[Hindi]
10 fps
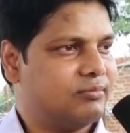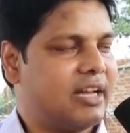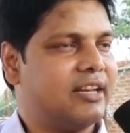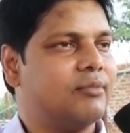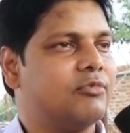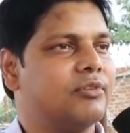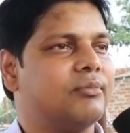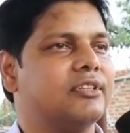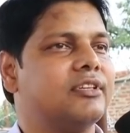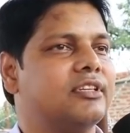माननीय
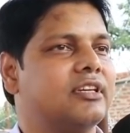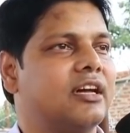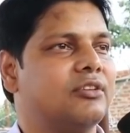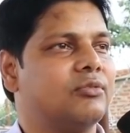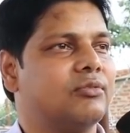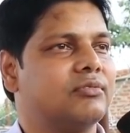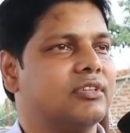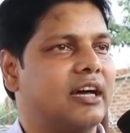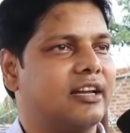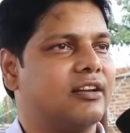मुख्यमंत्री जी का जो
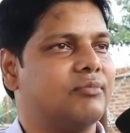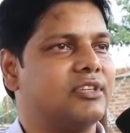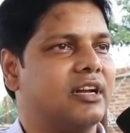कार्यक्रम